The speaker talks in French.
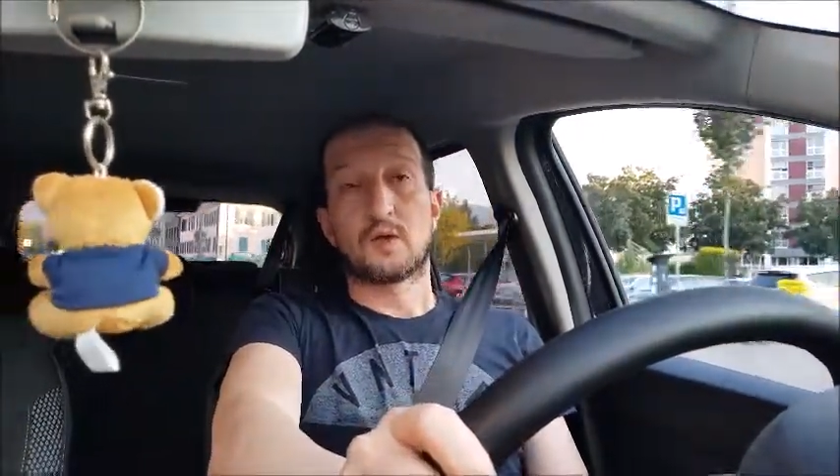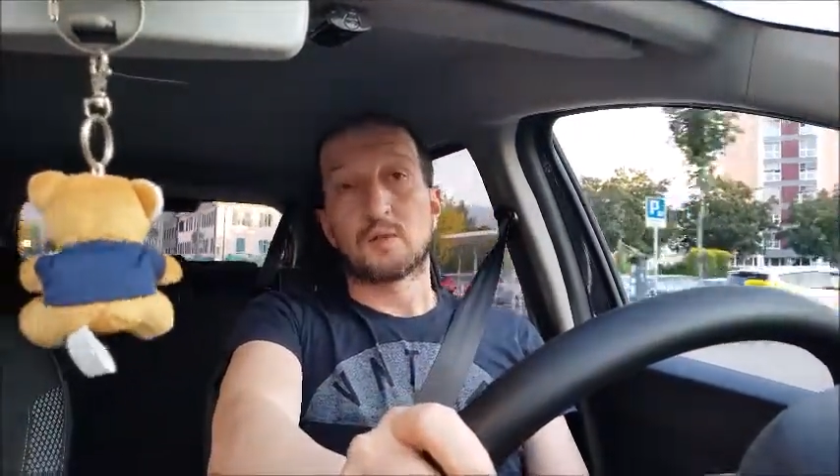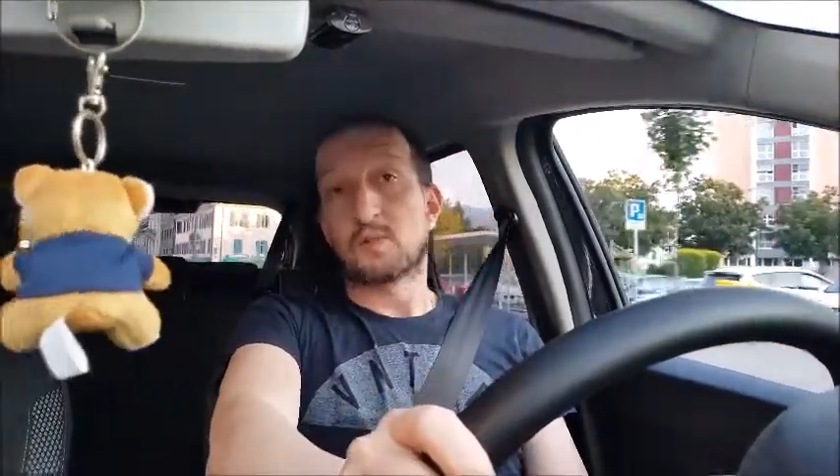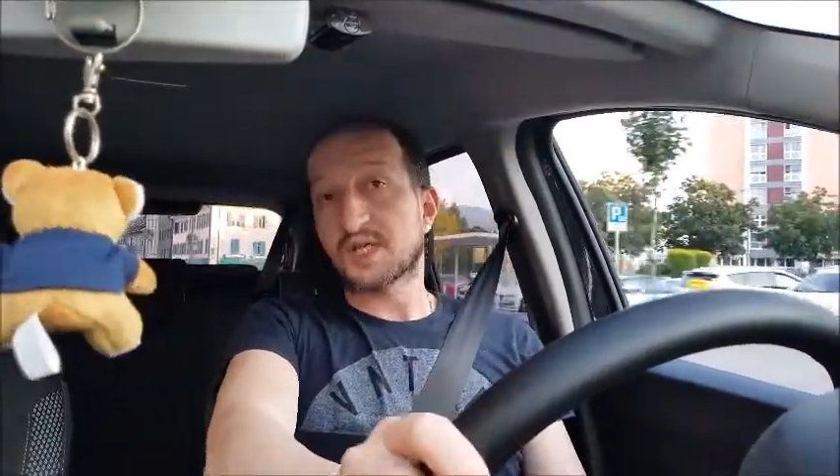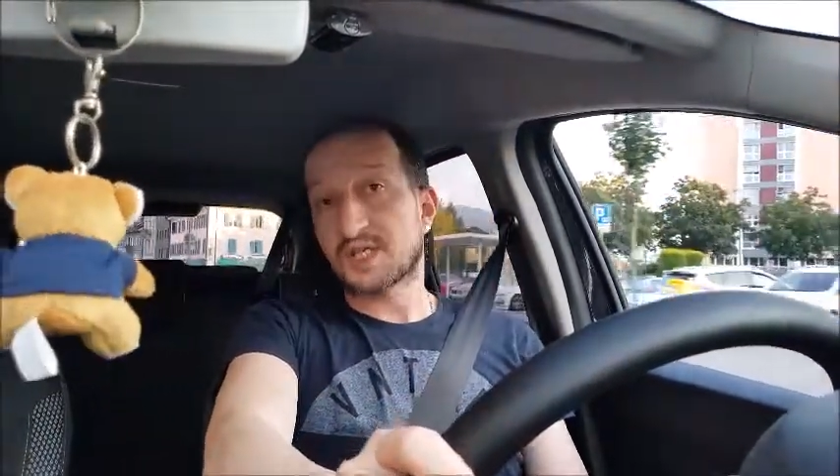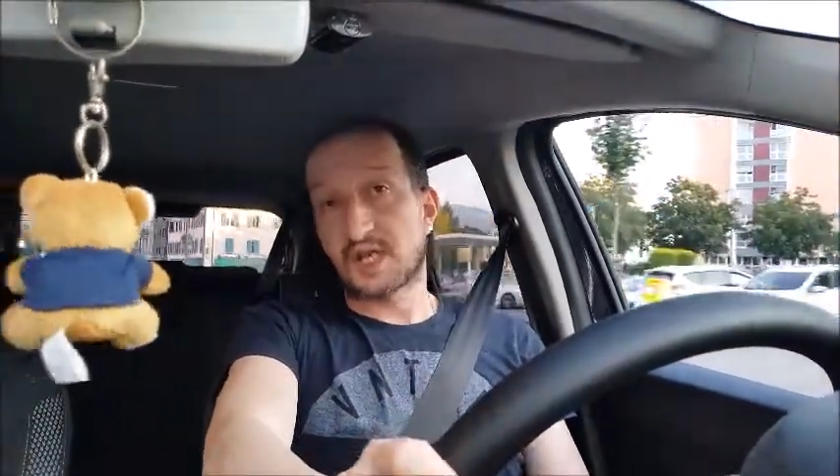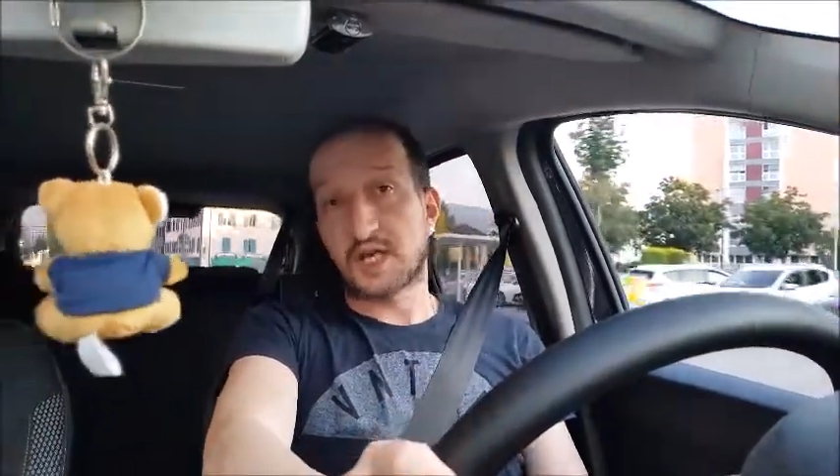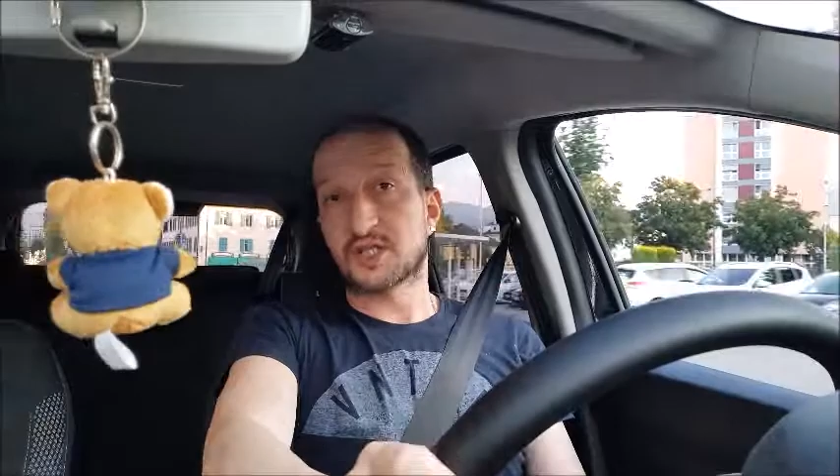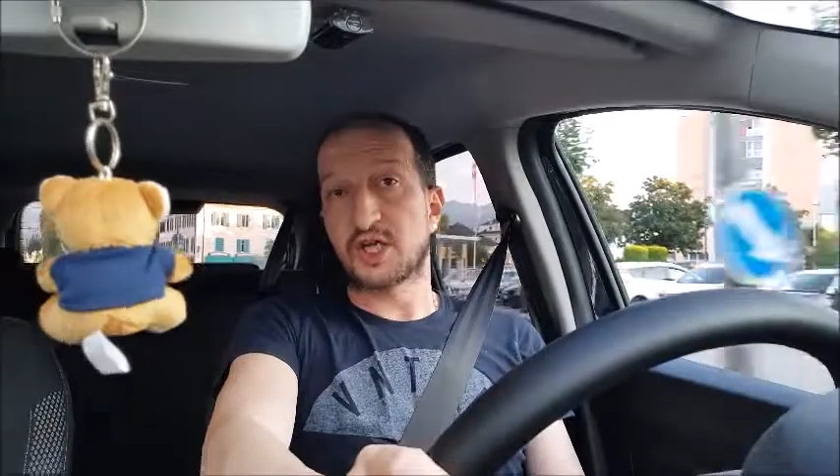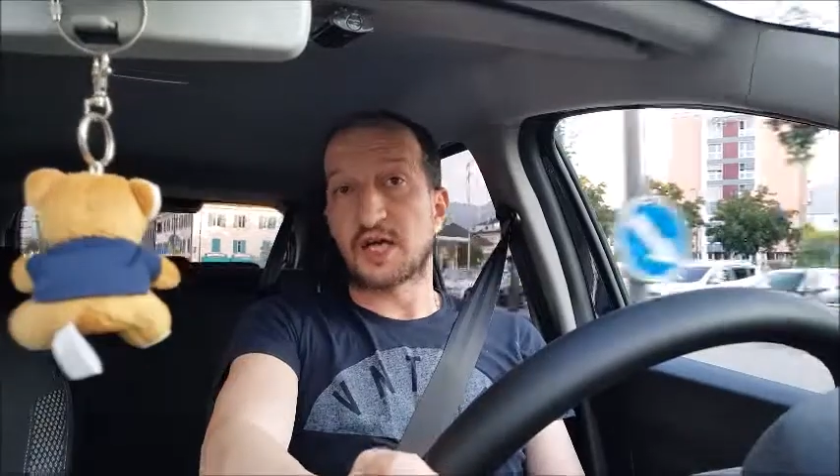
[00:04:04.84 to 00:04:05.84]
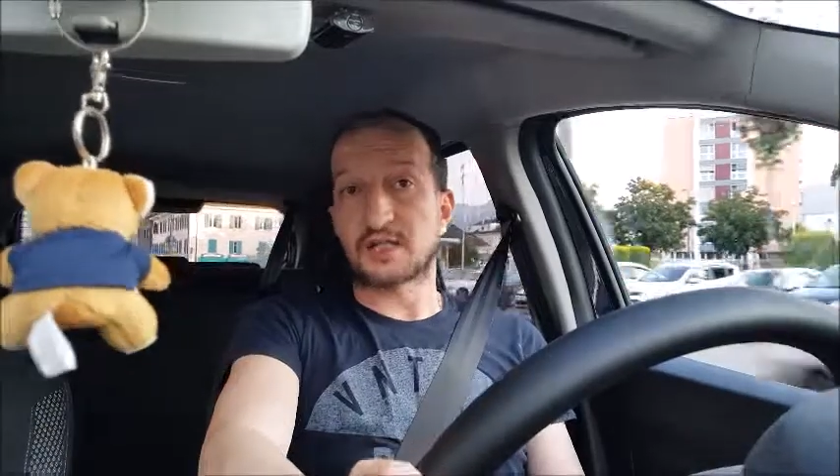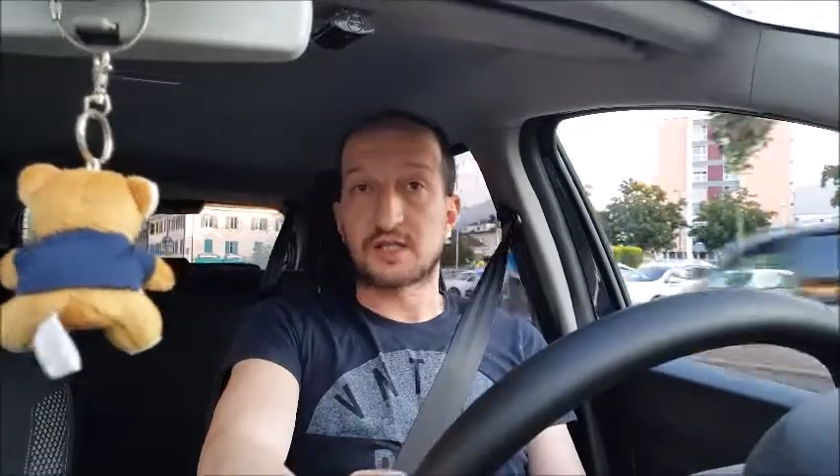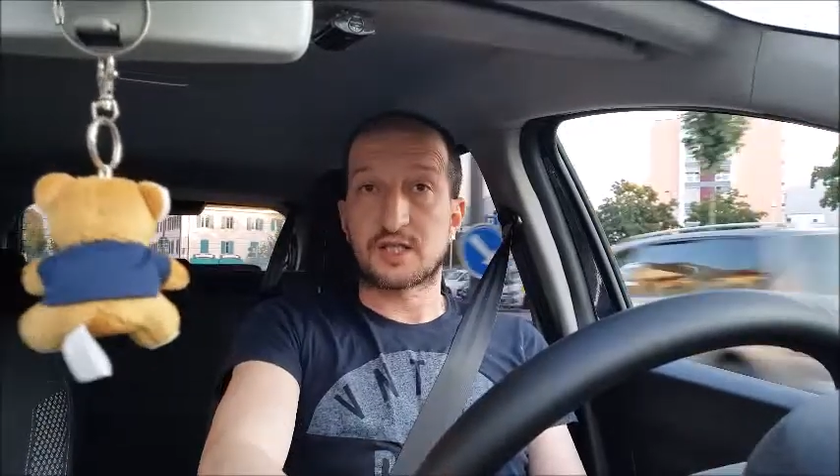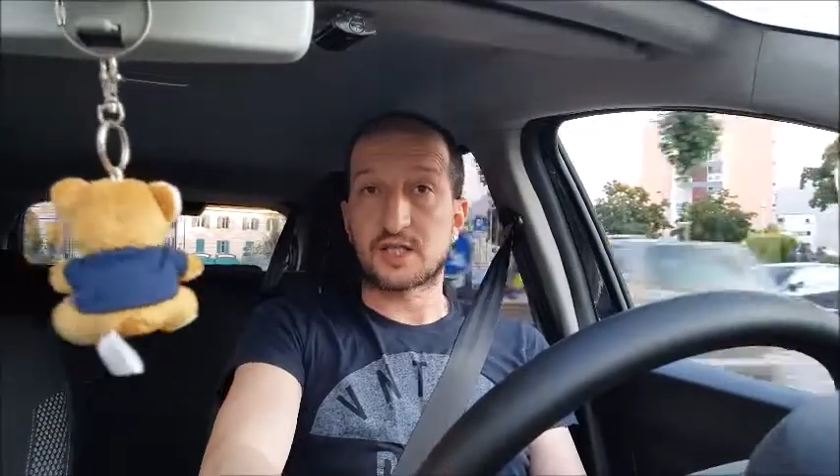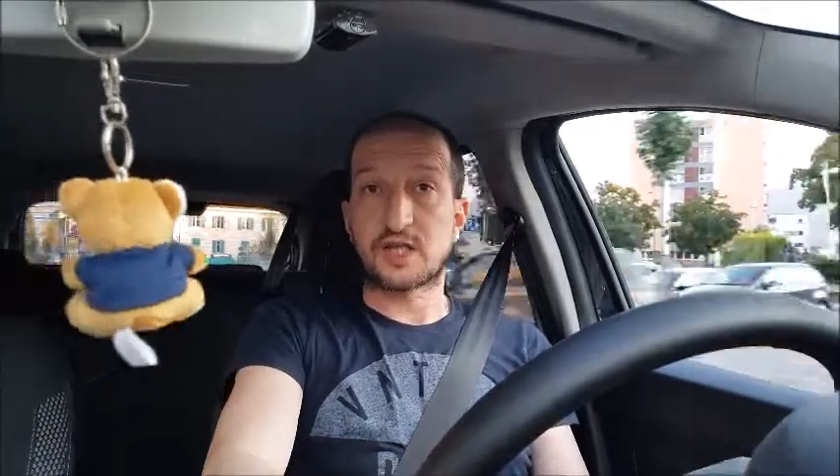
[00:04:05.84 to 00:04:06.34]
moi, c'est là que j'ai
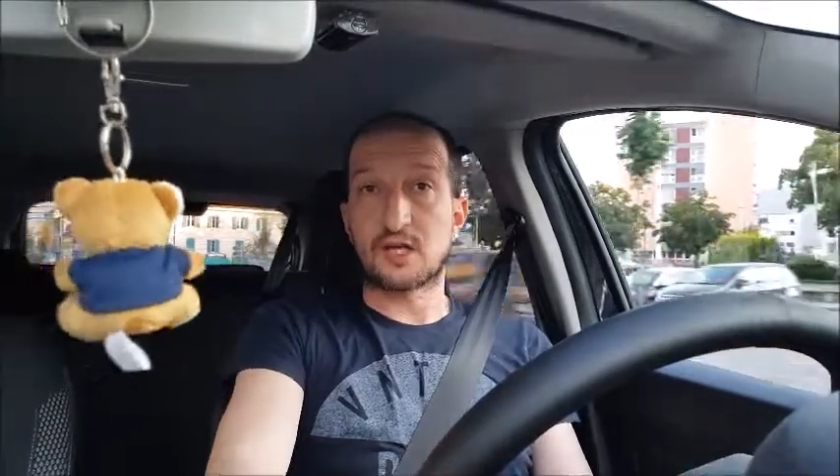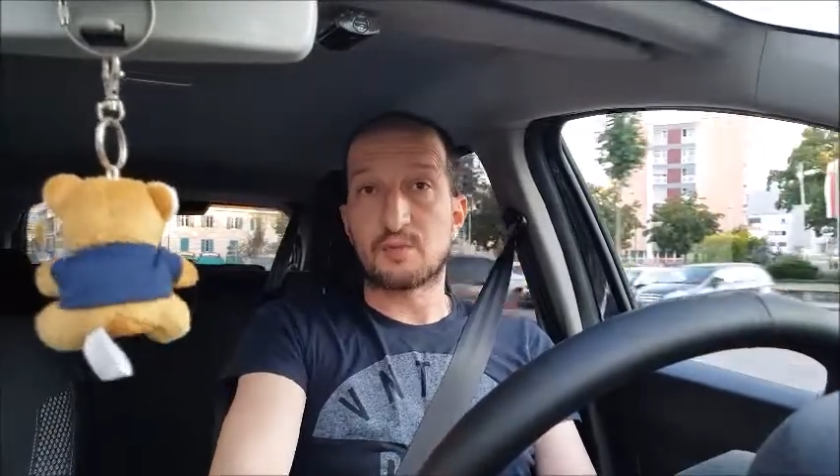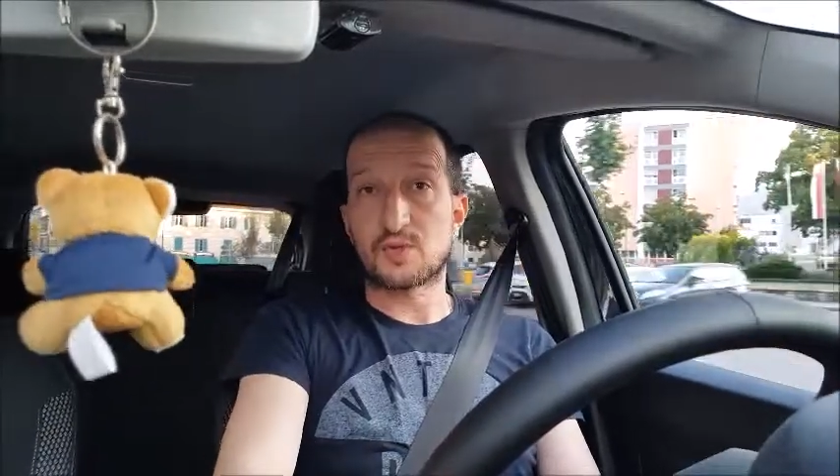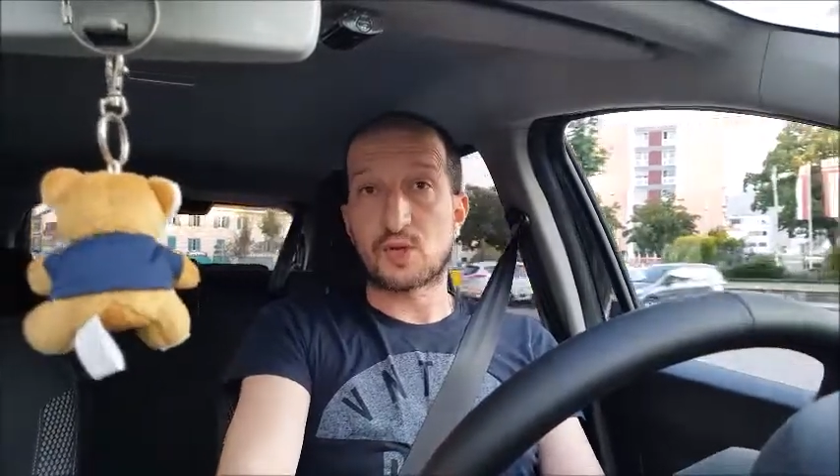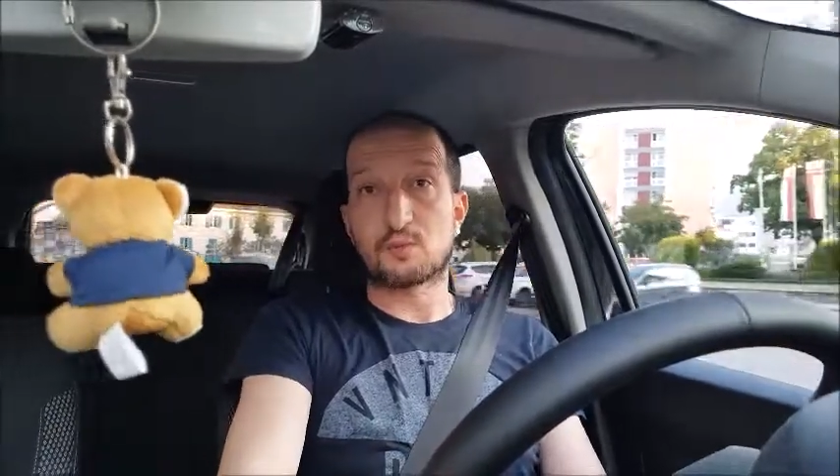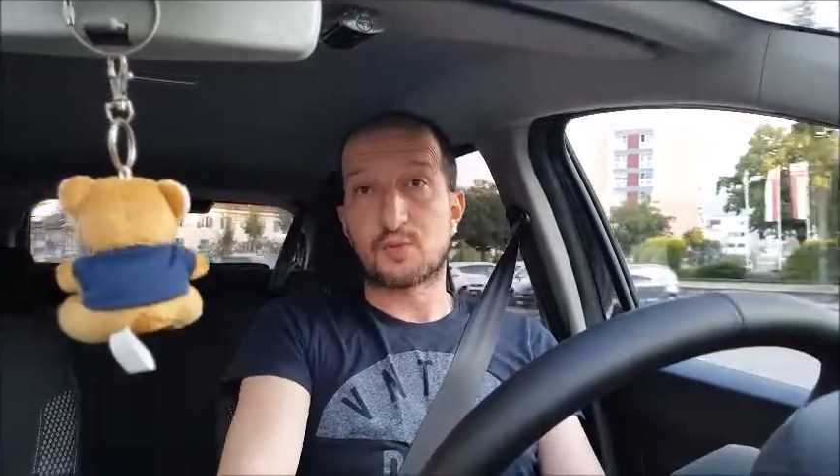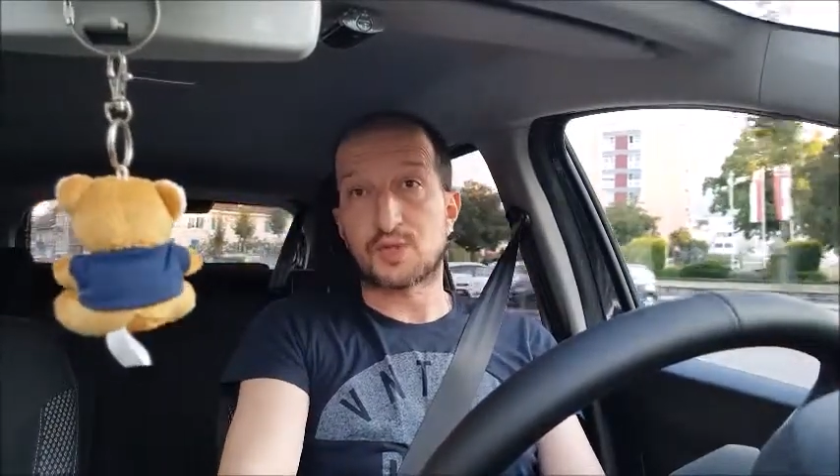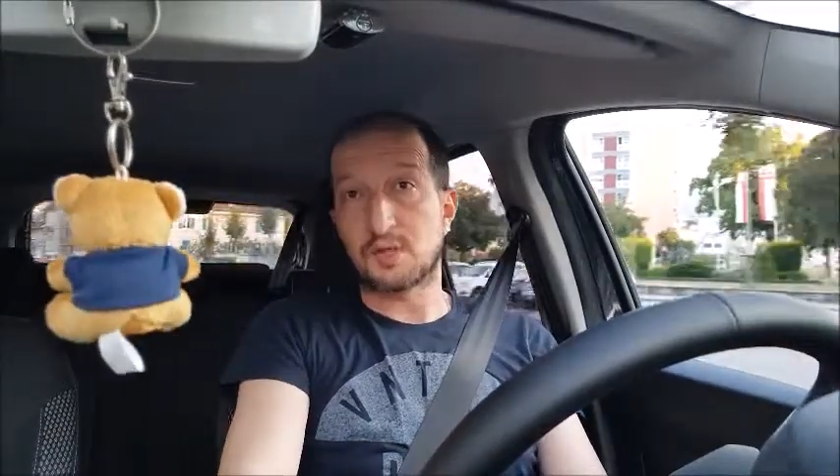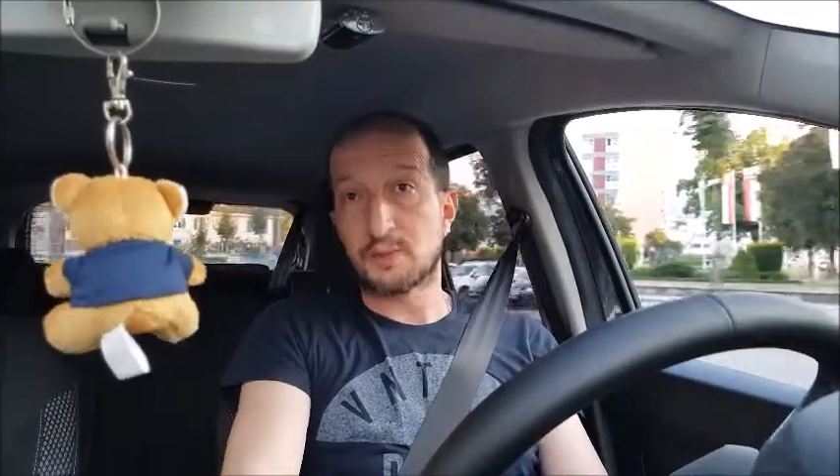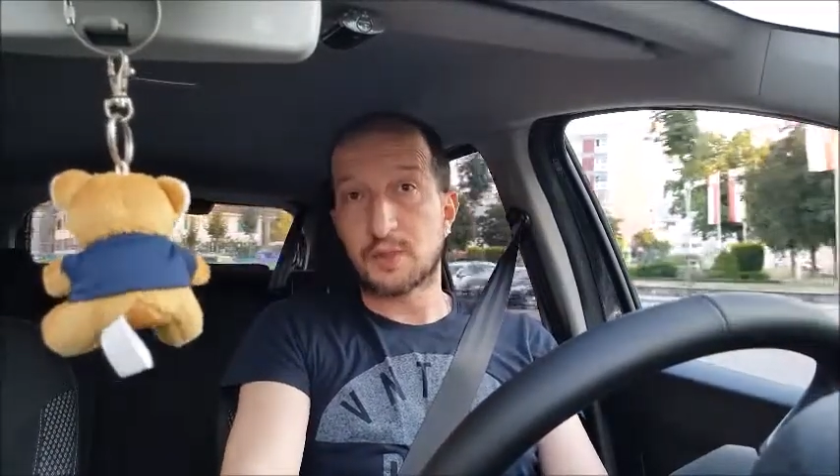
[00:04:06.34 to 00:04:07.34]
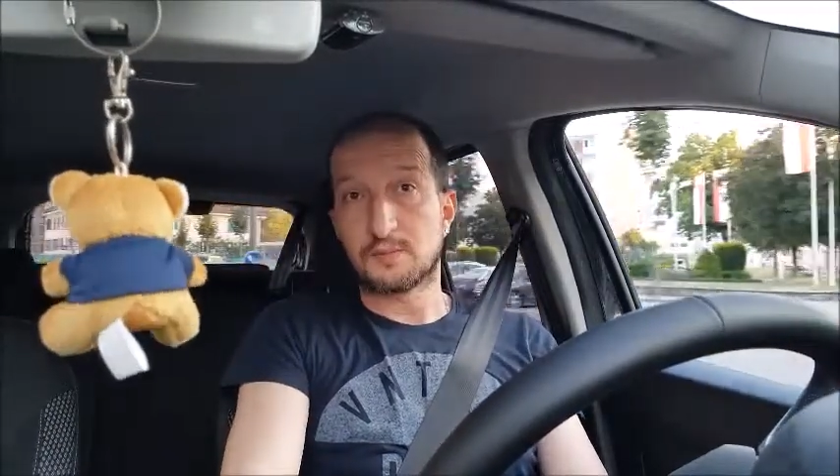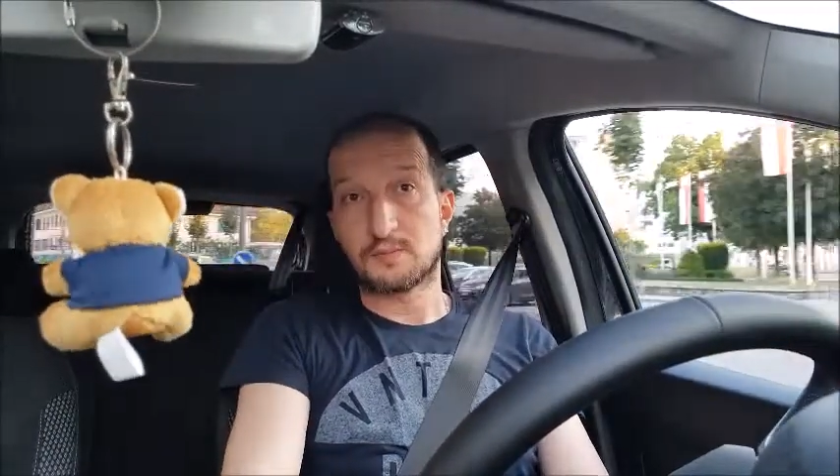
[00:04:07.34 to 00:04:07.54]
arrêté d'acheter les Missions Impossible.